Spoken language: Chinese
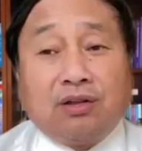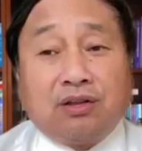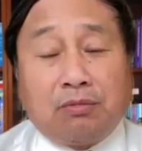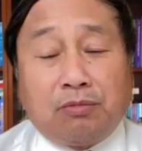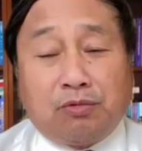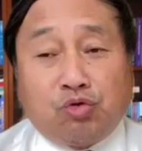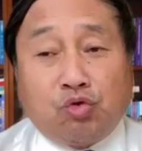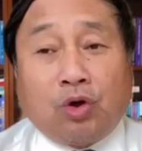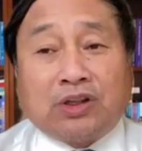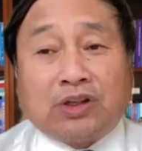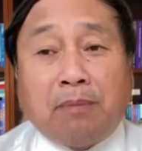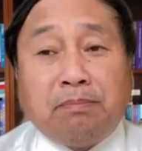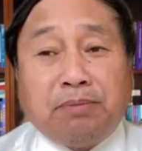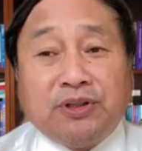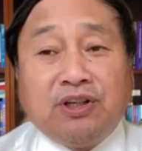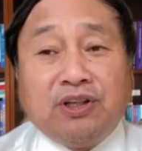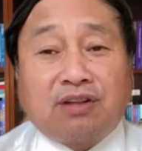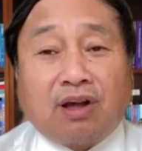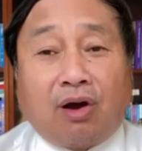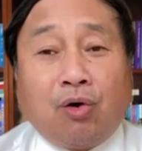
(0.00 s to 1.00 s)
如果他不
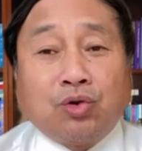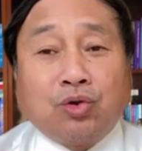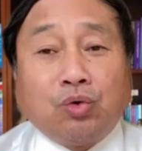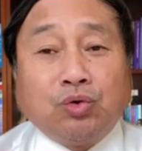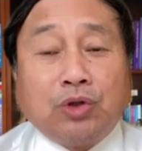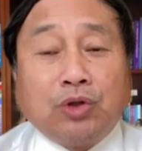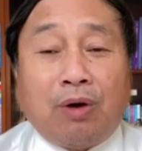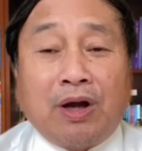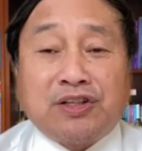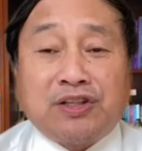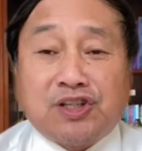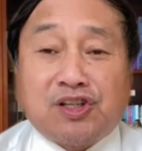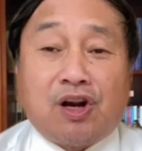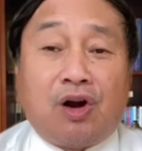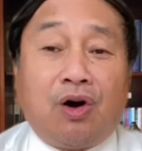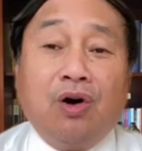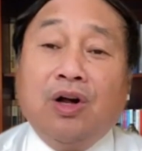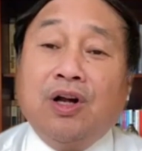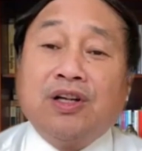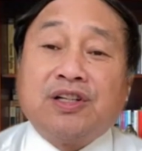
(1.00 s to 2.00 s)
能操纵的话，至
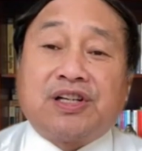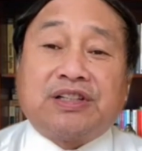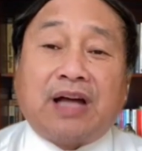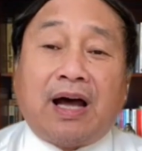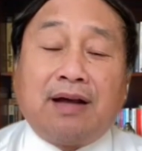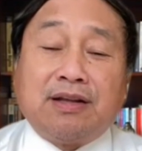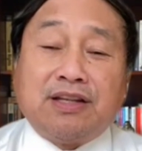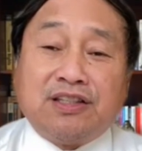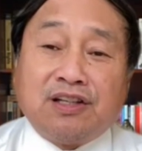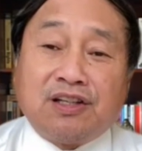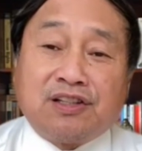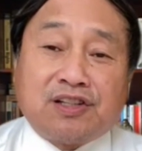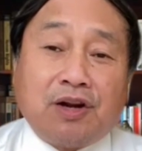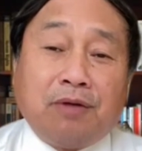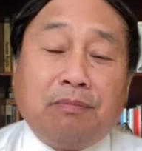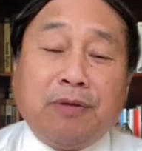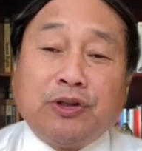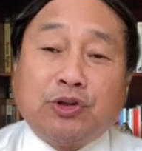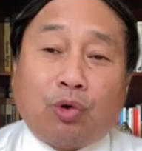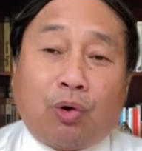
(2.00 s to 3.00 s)
少是他已经
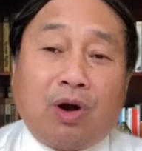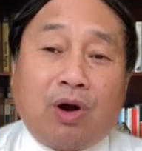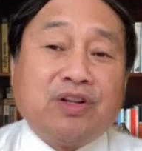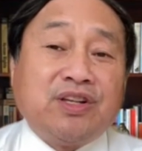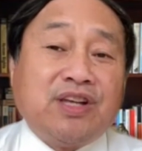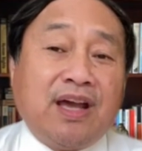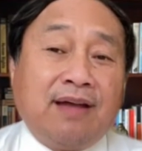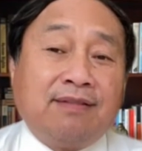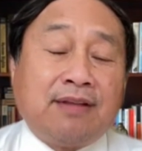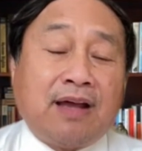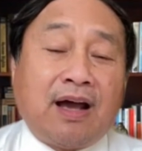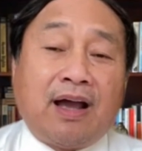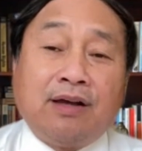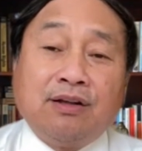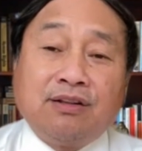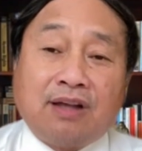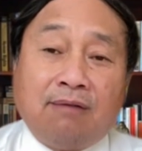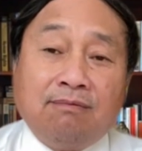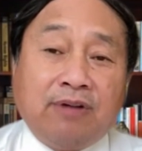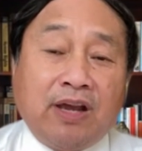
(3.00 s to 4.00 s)
证明多少年了，还有
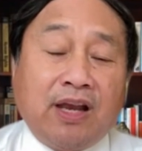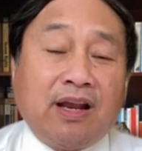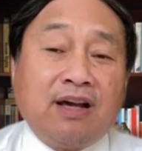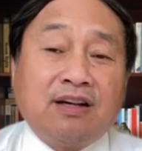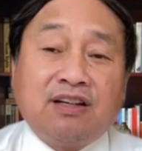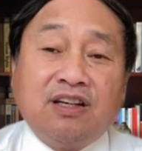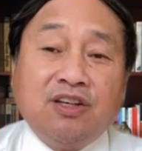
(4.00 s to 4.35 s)
在未来可